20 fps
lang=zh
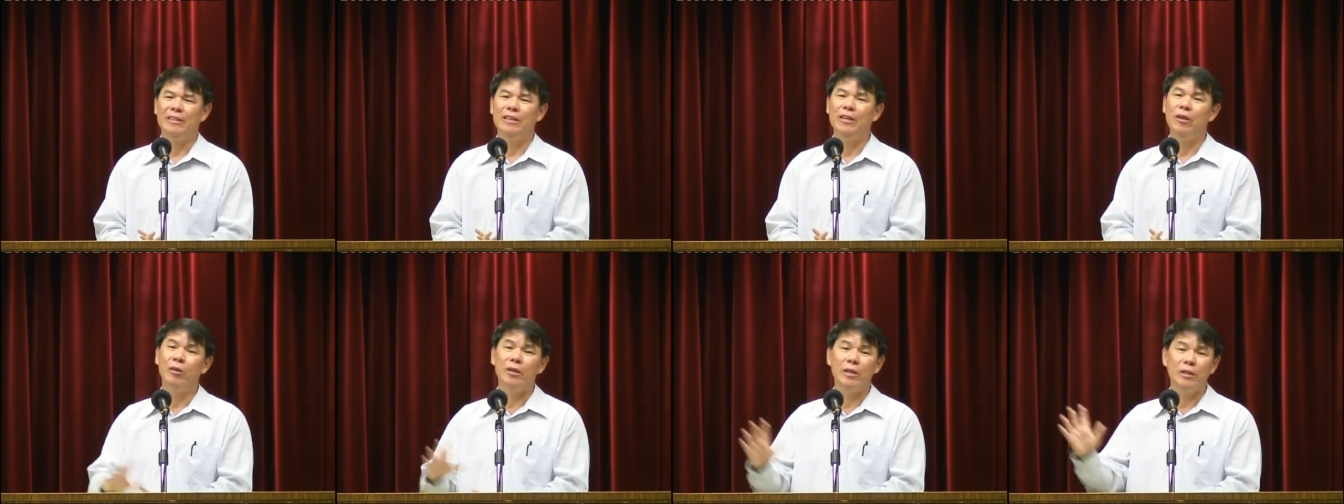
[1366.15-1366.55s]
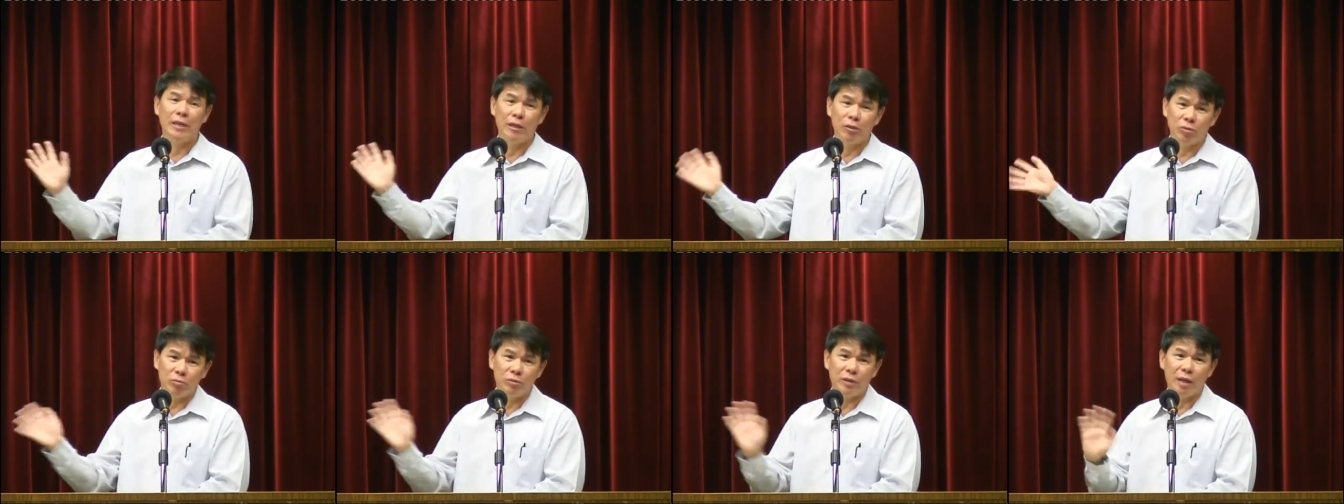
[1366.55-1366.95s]
以后你
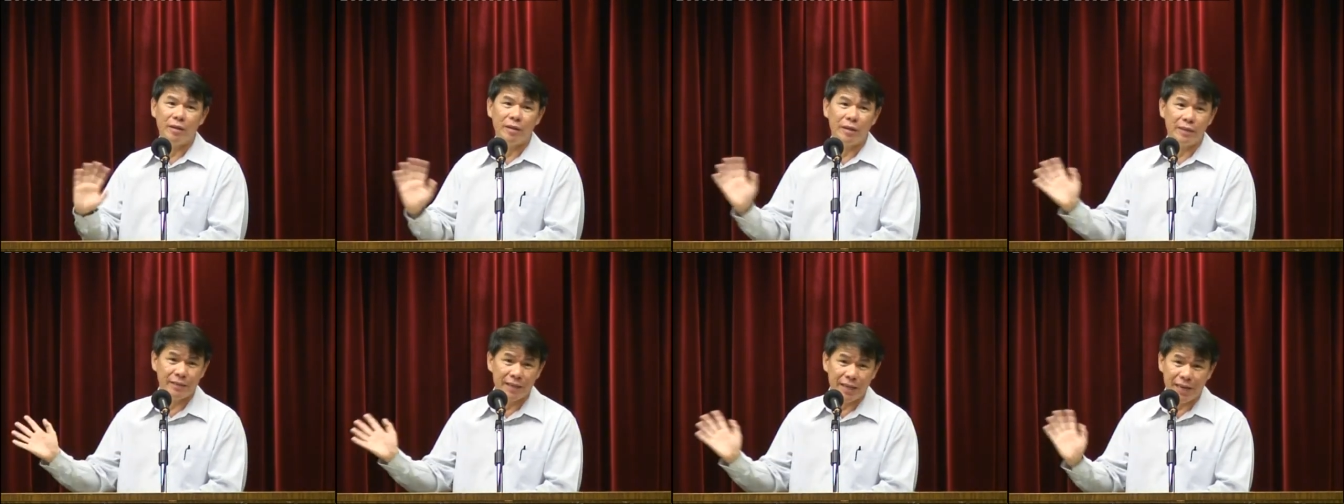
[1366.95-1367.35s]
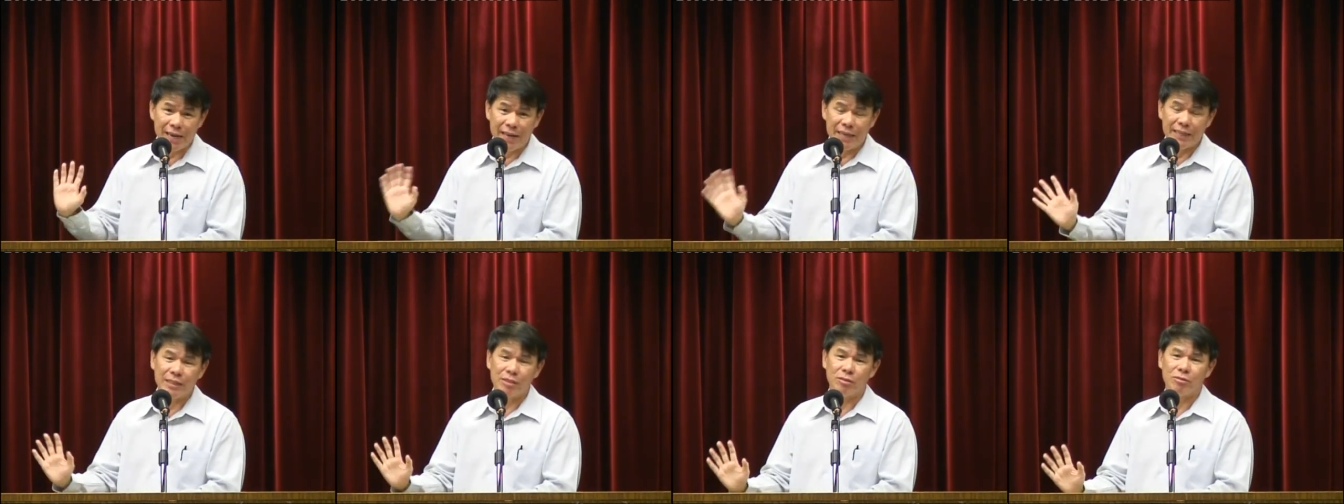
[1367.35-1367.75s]
再读到这这一
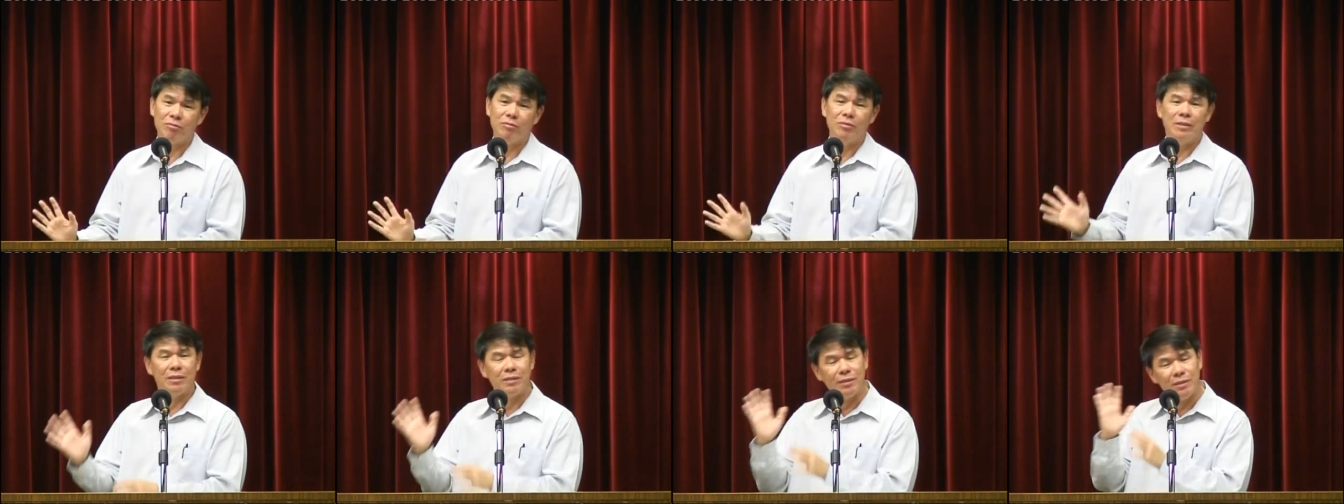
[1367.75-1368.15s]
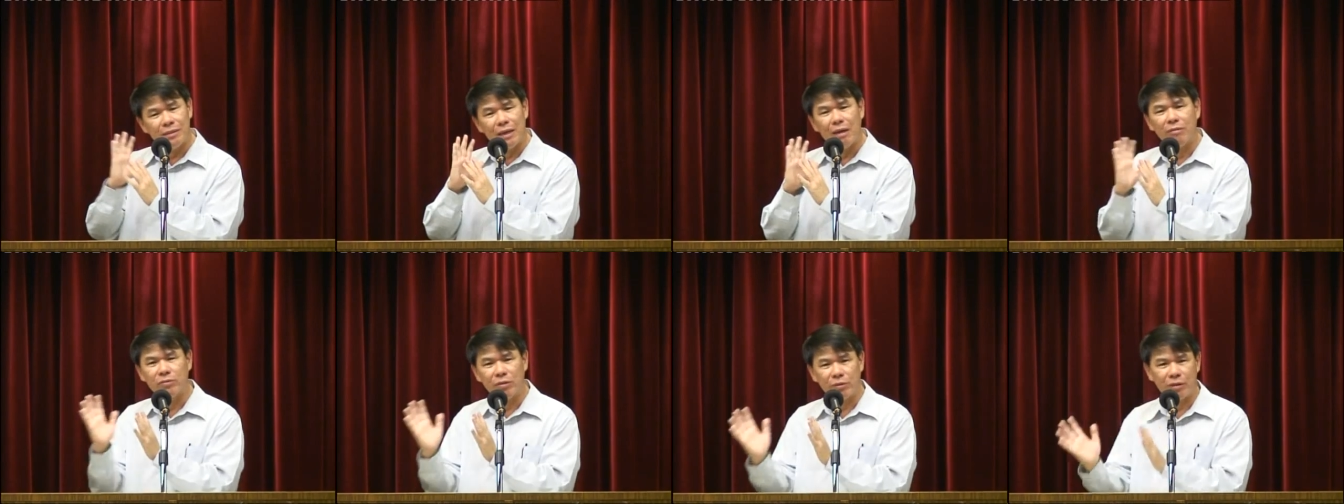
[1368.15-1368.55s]
类的书，你知
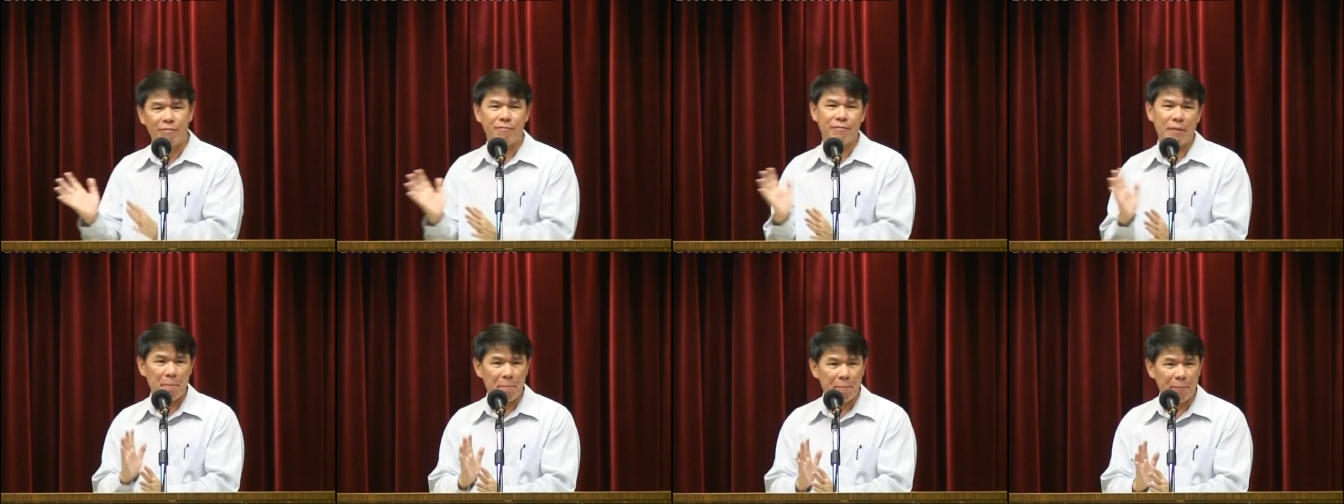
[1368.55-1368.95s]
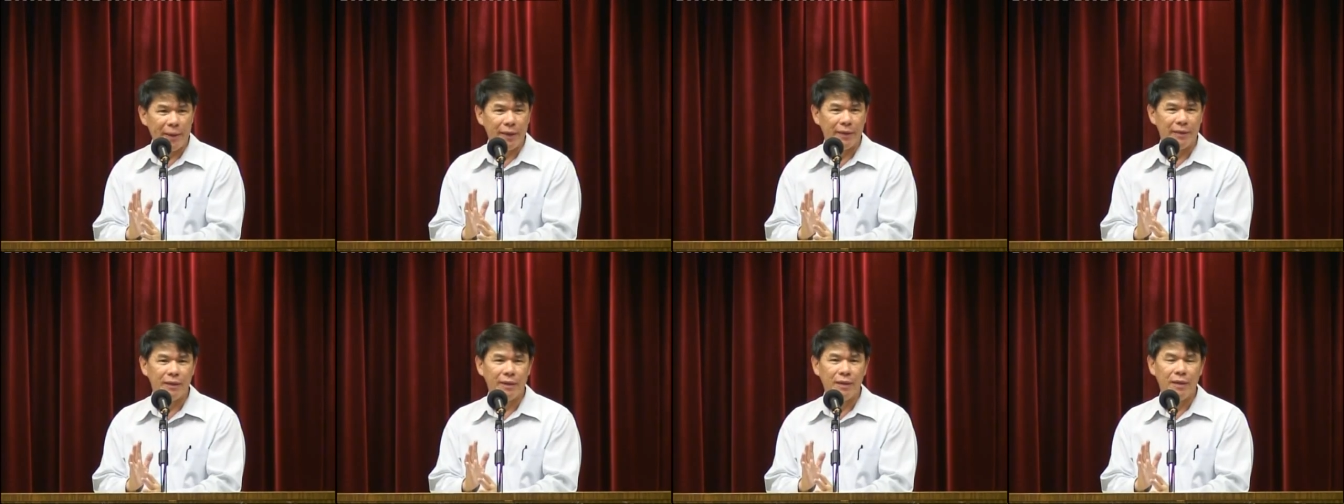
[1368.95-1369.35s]
道懂得分
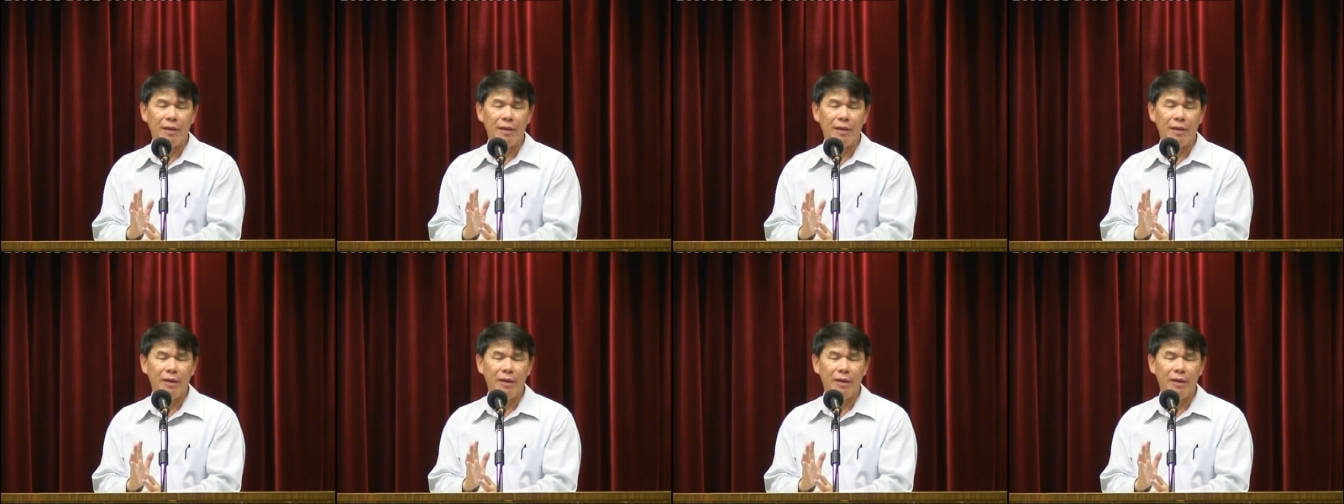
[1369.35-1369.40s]
辨